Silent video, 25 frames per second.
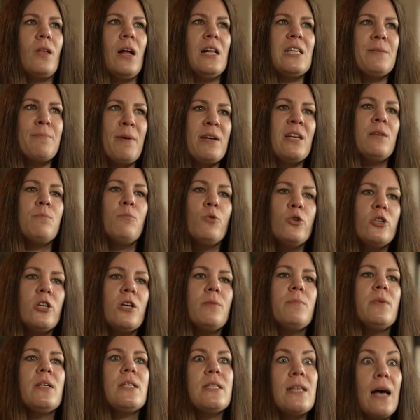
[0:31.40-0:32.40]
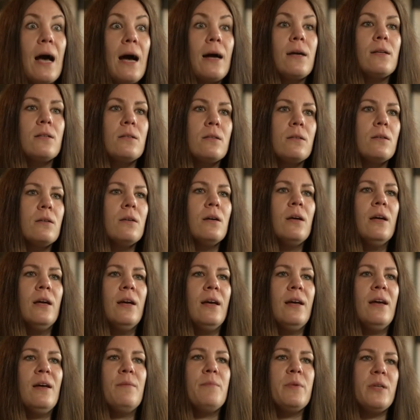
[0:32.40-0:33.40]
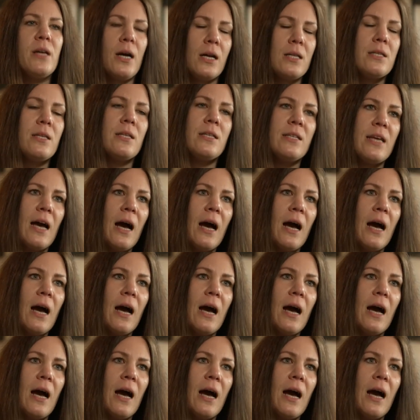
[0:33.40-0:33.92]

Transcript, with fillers: Als meine Mutter mir sagte, mit 18